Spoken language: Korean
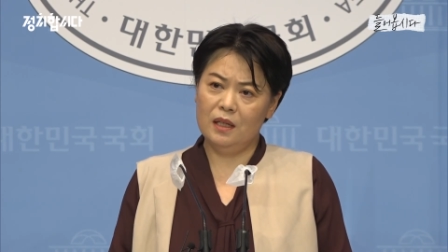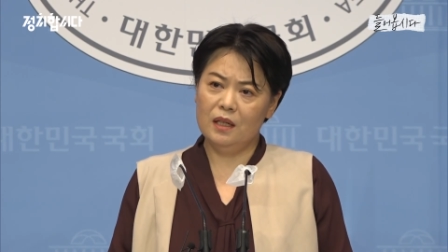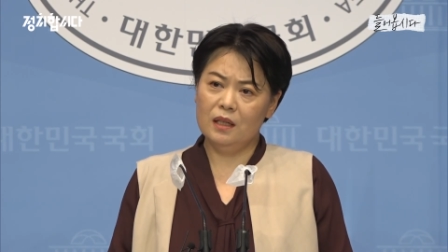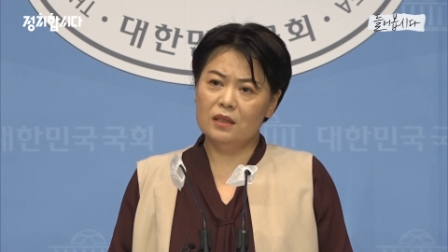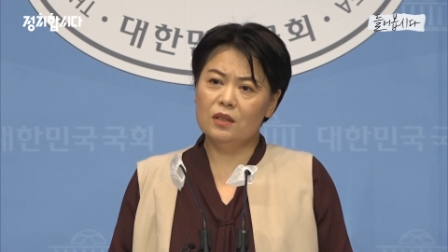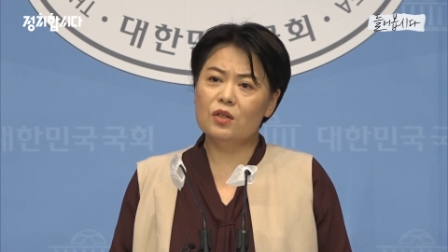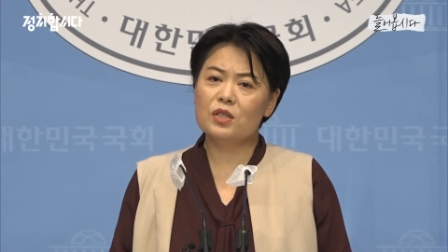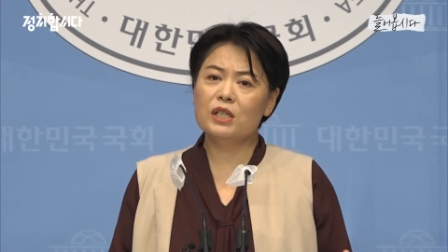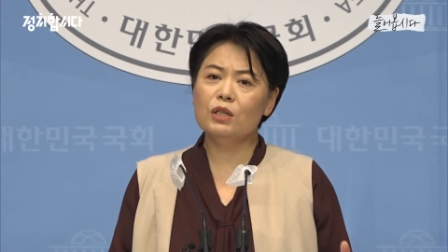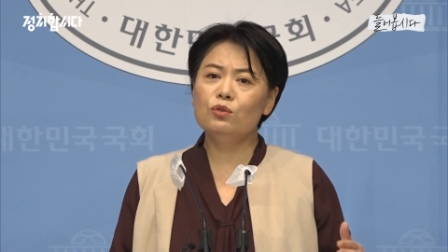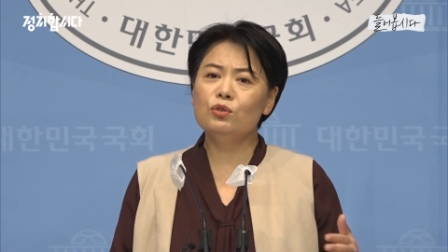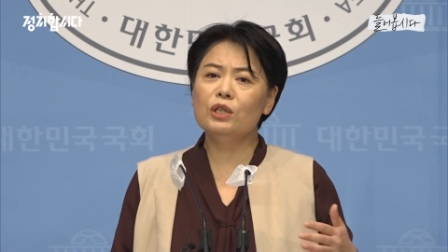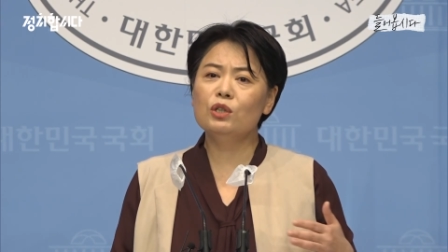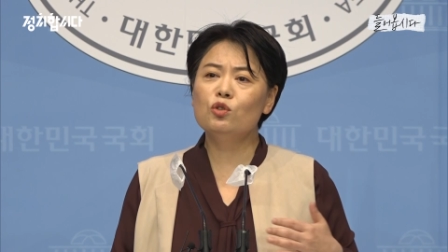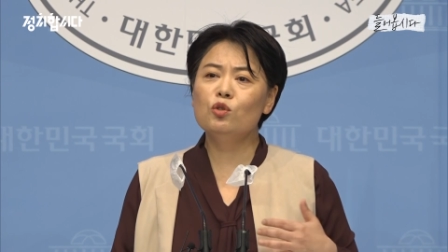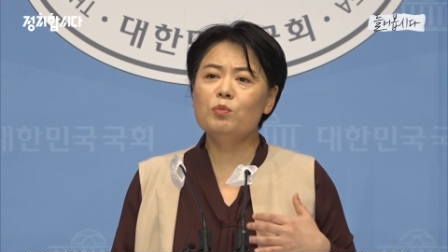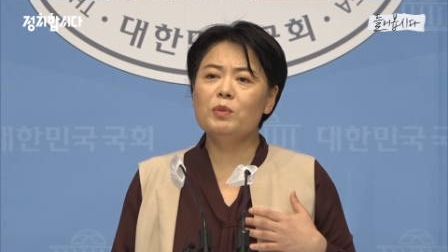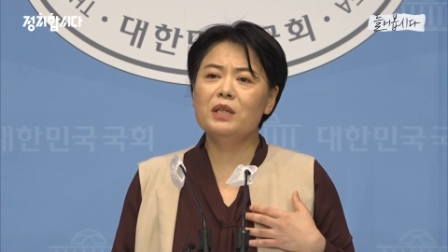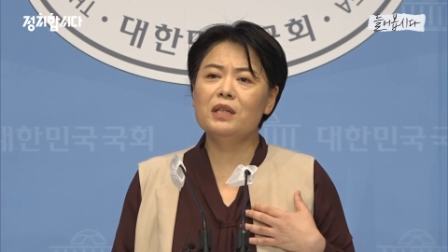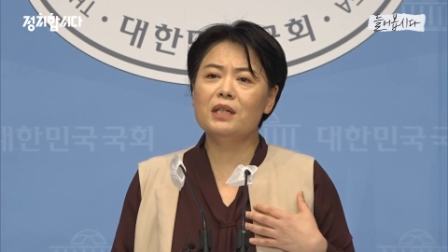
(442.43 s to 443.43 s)
그것이 우리
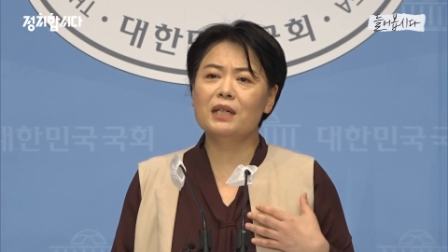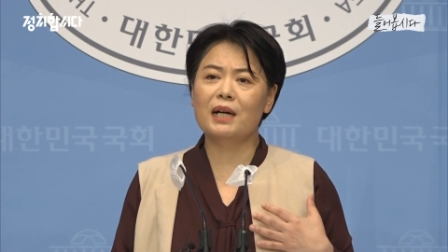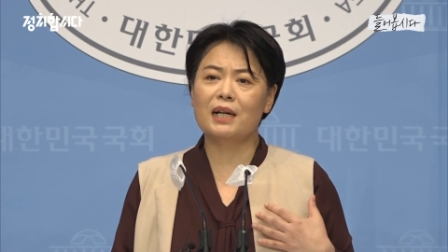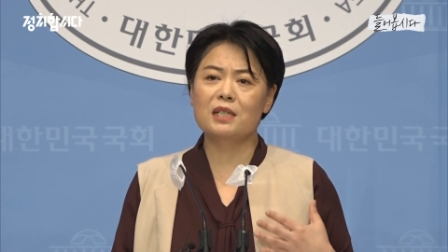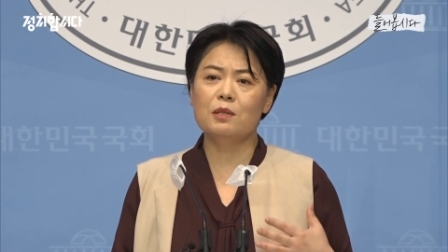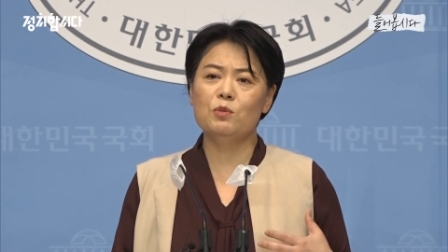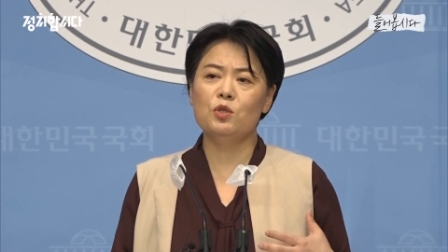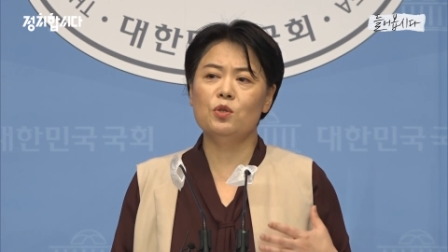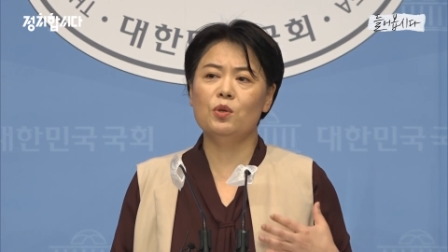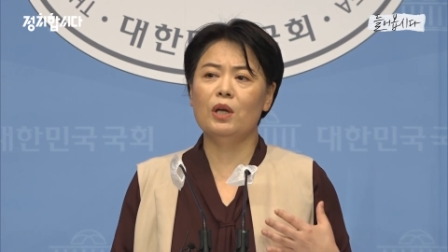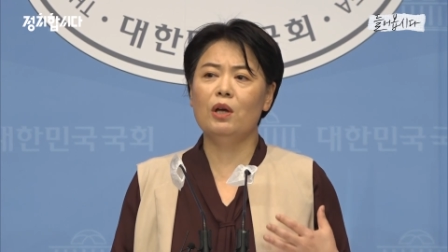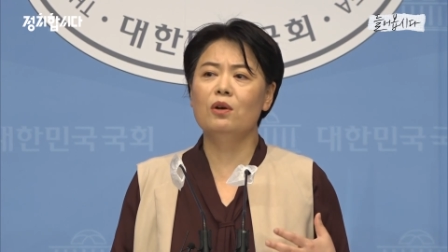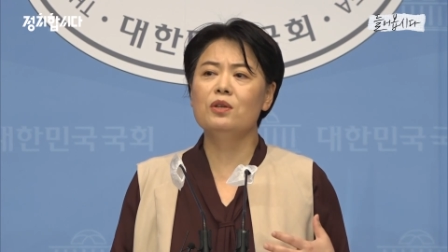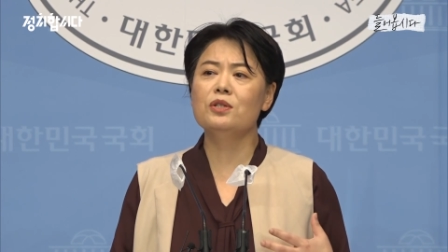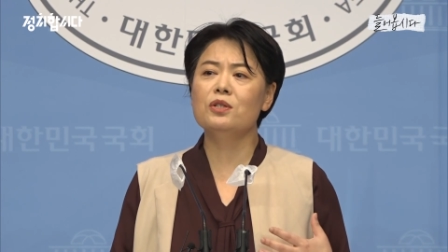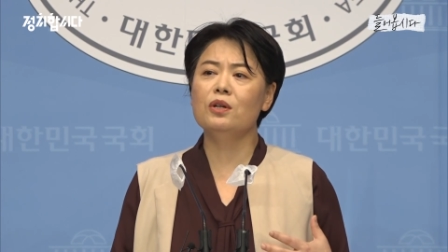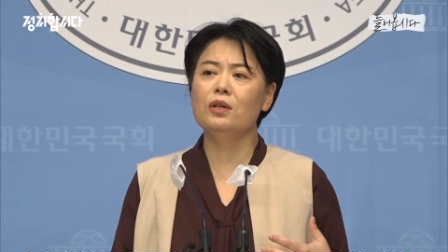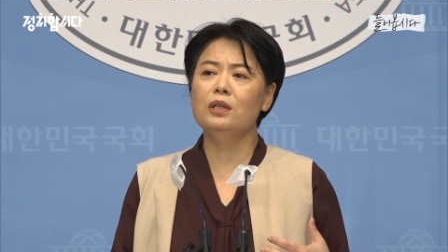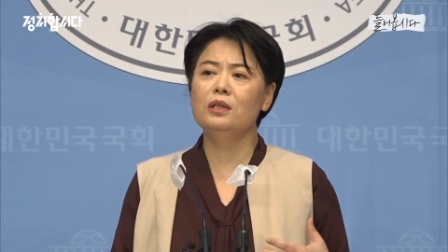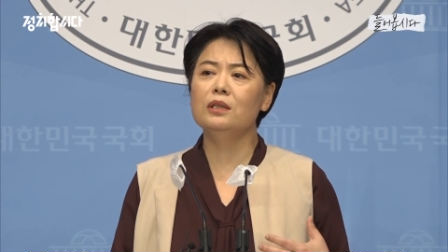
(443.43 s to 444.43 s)
국민들 가슴 속에
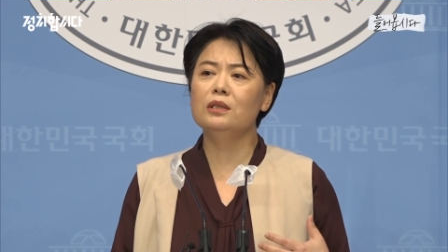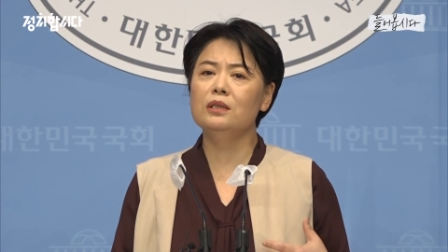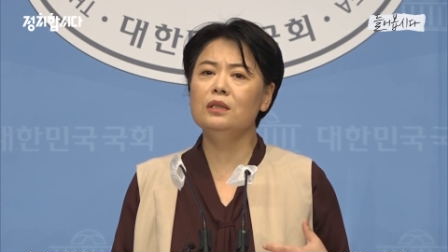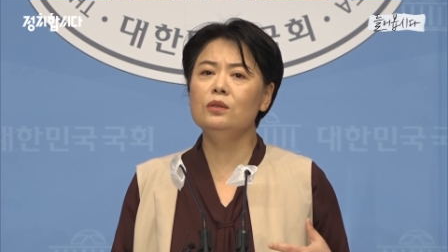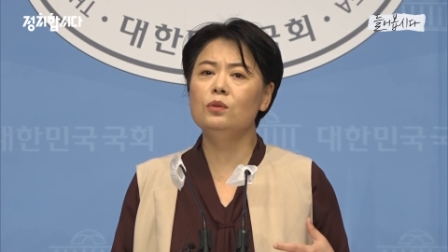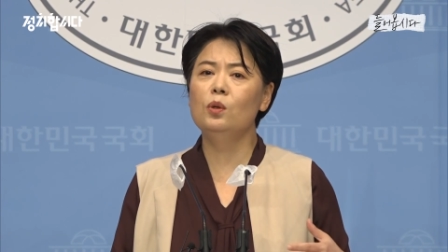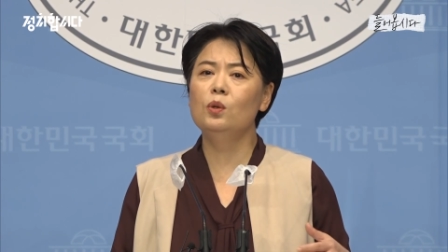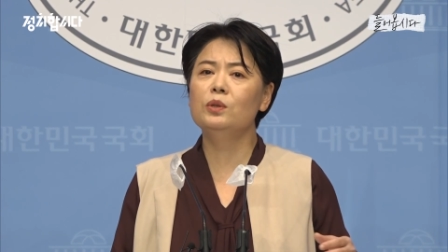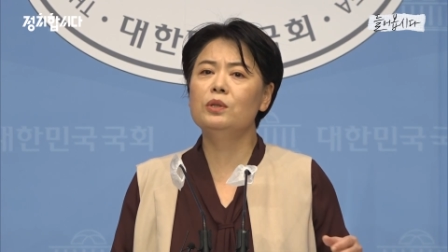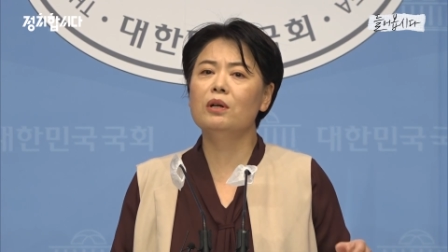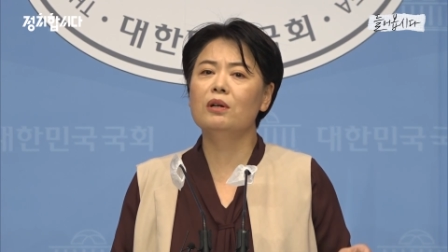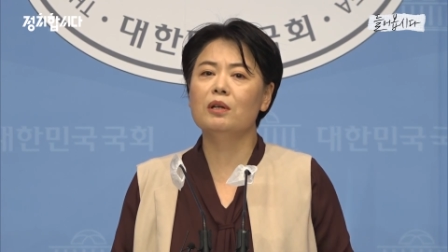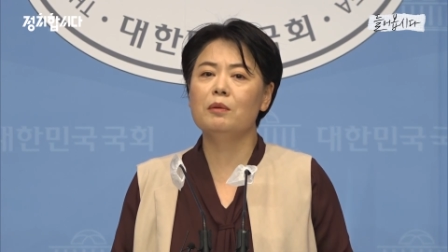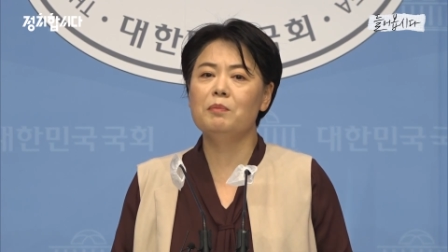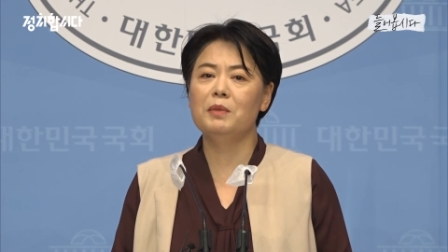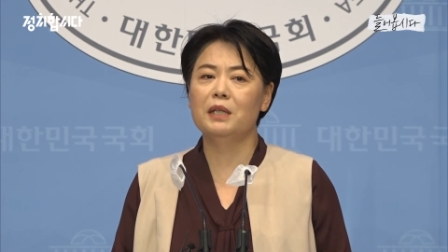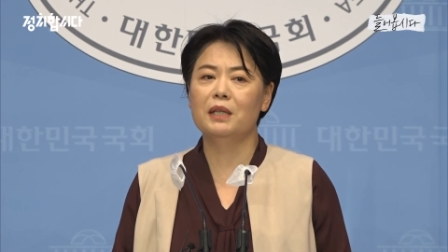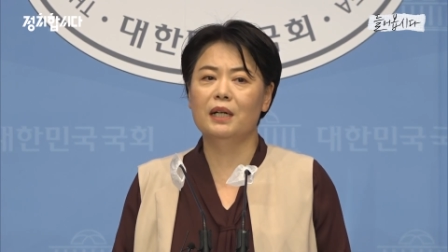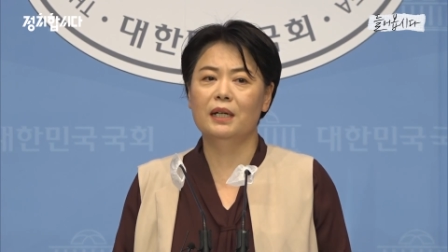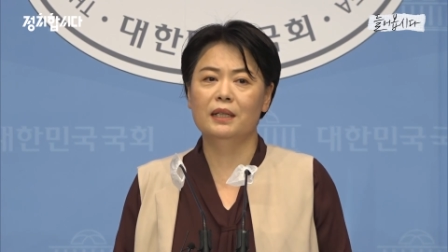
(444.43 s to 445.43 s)
얹혀 있는 큰
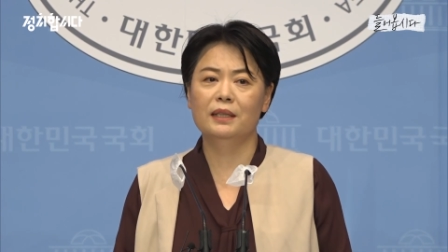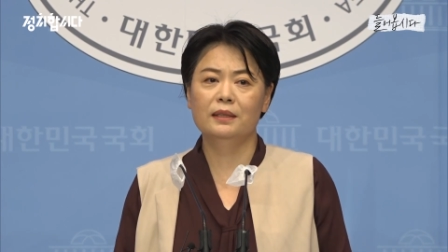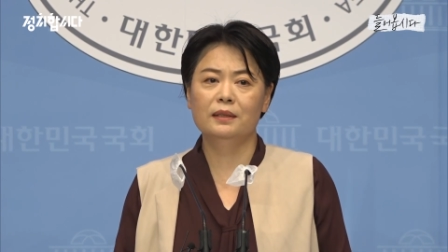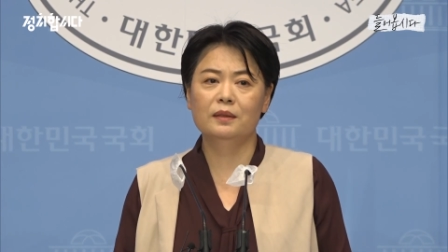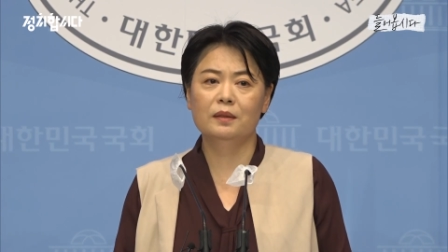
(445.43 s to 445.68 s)
돌덩입니다.